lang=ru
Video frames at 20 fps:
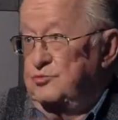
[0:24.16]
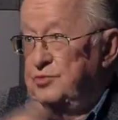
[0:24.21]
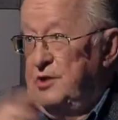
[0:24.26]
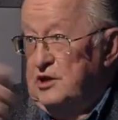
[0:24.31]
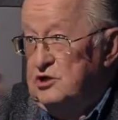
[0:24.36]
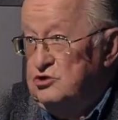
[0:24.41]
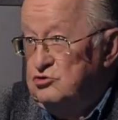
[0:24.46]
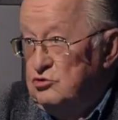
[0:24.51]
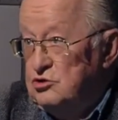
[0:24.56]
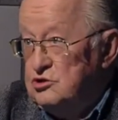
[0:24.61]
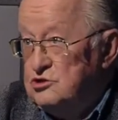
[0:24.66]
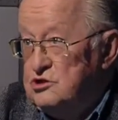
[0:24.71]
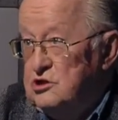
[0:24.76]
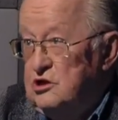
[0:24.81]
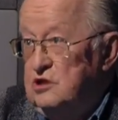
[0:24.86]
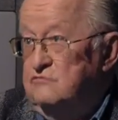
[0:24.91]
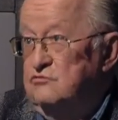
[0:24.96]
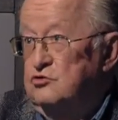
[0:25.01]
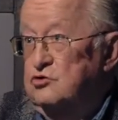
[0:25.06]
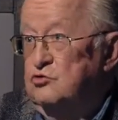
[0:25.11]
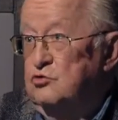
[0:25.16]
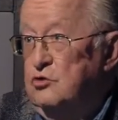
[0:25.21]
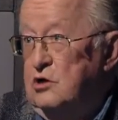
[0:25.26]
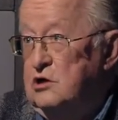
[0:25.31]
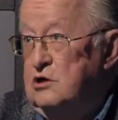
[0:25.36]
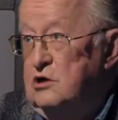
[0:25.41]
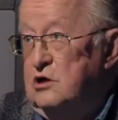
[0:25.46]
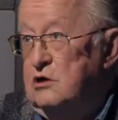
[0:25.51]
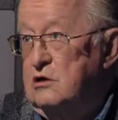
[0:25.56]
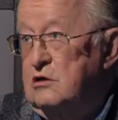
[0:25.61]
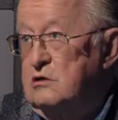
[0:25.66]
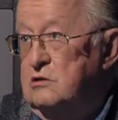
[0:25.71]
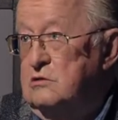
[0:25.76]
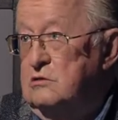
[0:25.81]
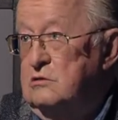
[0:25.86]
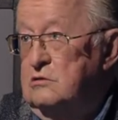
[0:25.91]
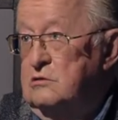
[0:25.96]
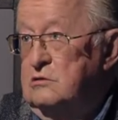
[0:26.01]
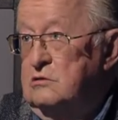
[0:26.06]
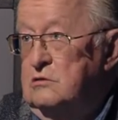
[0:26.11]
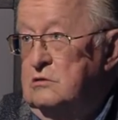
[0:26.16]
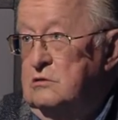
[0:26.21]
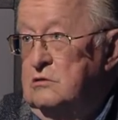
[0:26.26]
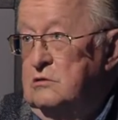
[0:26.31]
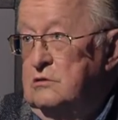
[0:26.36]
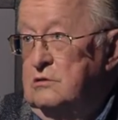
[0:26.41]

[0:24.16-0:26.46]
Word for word: пенсию из-за него, дурака. Нет.